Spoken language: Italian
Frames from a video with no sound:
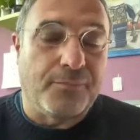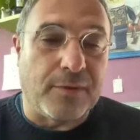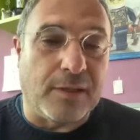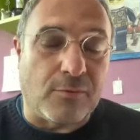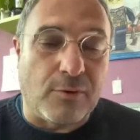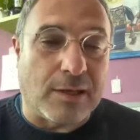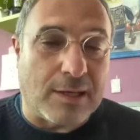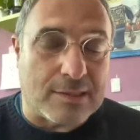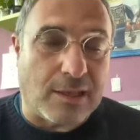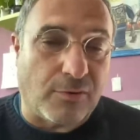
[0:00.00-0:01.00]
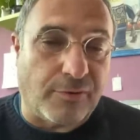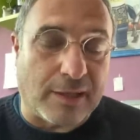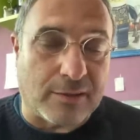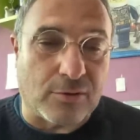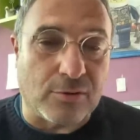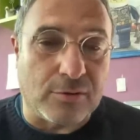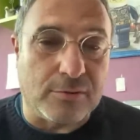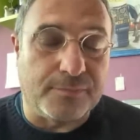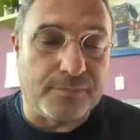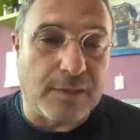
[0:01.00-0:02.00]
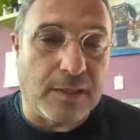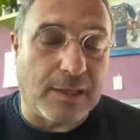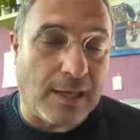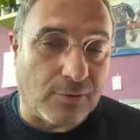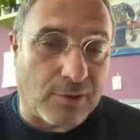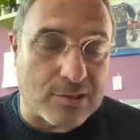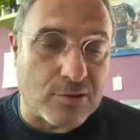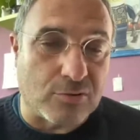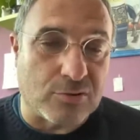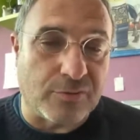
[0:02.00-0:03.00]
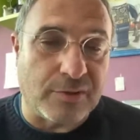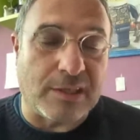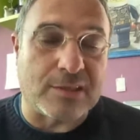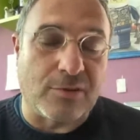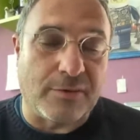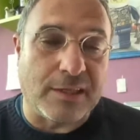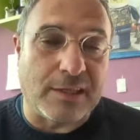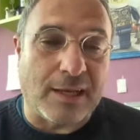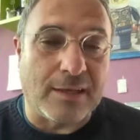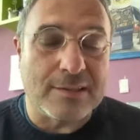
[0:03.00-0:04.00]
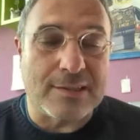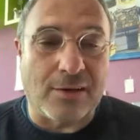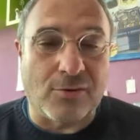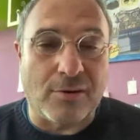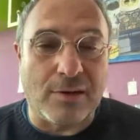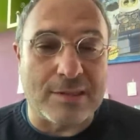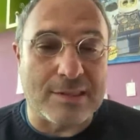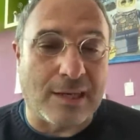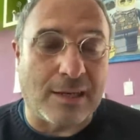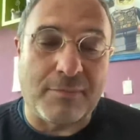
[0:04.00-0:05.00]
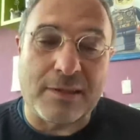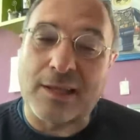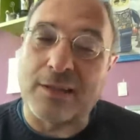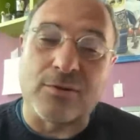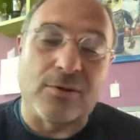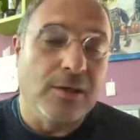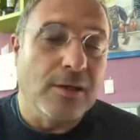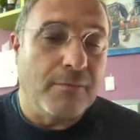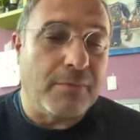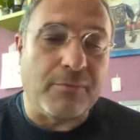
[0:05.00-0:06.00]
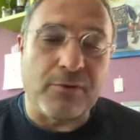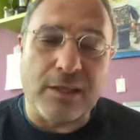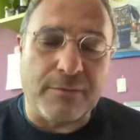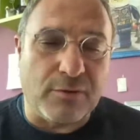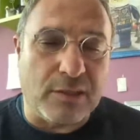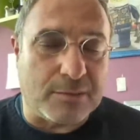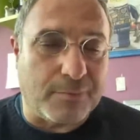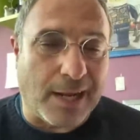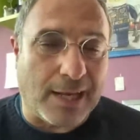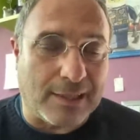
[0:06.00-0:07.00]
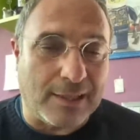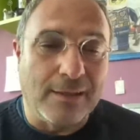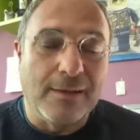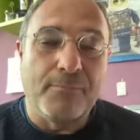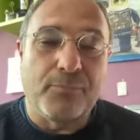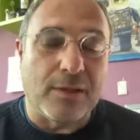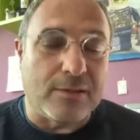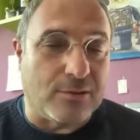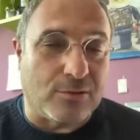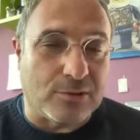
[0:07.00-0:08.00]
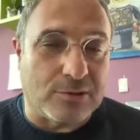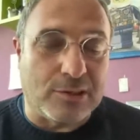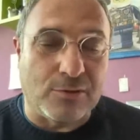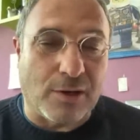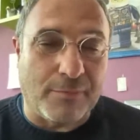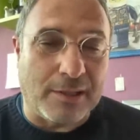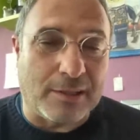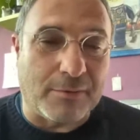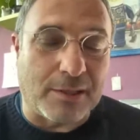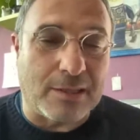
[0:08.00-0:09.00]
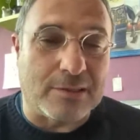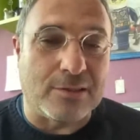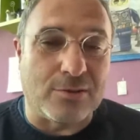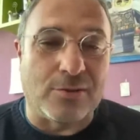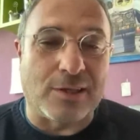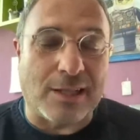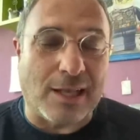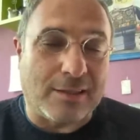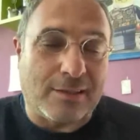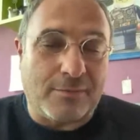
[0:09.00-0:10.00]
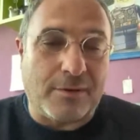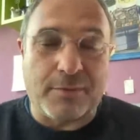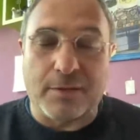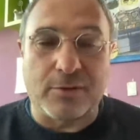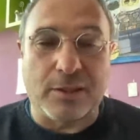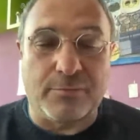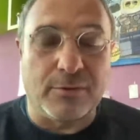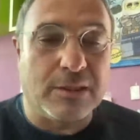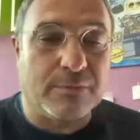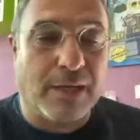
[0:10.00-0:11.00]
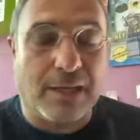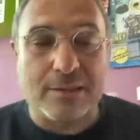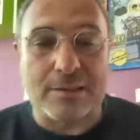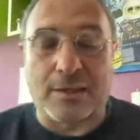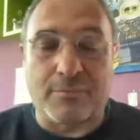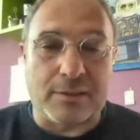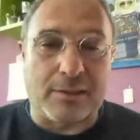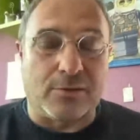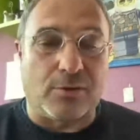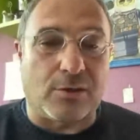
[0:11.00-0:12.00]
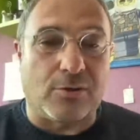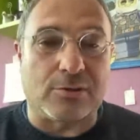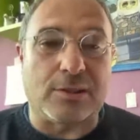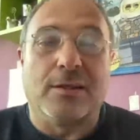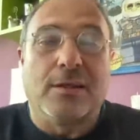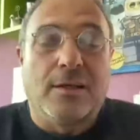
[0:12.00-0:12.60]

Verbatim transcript: di quel che è stato fatto e che hanno nascosto fino adesso la verità, stanno, la stanno ammettendo per i motivi più disparati, non sicuramente perché si sono redenti, ma per i motivi più disparati stanno ammettendo la cosa.